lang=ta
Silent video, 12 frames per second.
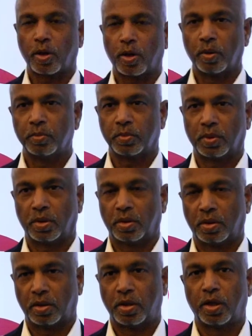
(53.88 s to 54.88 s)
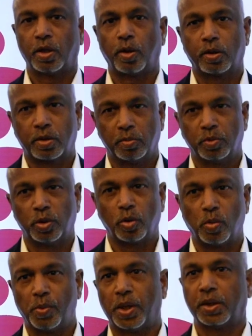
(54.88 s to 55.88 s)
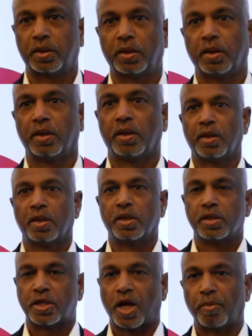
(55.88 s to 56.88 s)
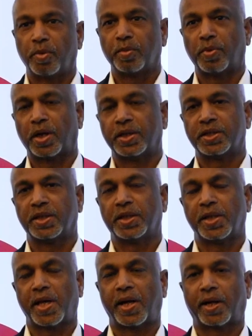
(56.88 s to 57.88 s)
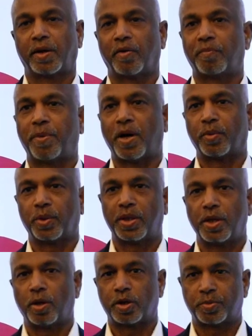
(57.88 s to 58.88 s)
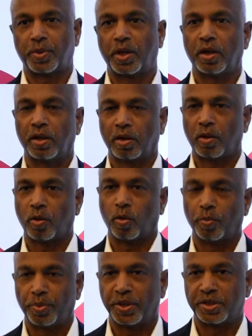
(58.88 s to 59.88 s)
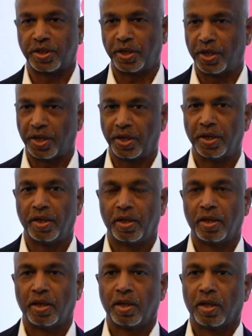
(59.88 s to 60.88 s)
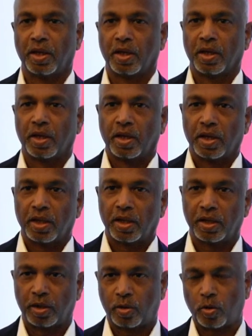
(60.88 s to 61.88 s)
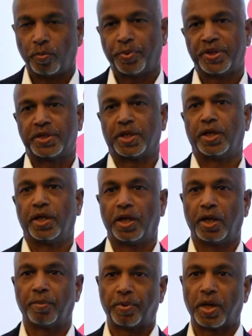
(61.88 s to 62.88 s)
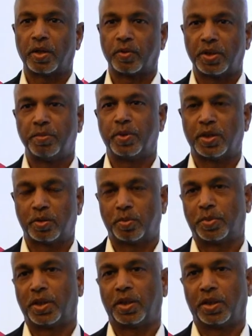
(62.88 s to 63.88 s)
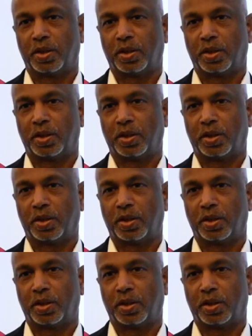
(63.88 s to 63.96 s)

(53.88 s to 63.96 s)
வணக்கம் நான் டாக்டர் முத்துக்குமார் சேர்மன் மேனேஜரிங் டைரக்டர் ஆஃப் பார்வதி ஹாஸ்பிட்டல் குரோம்பேட் சென்னை இந்த குரோம்பேட் சென்னையில் பார்வதி மருத்துவமனை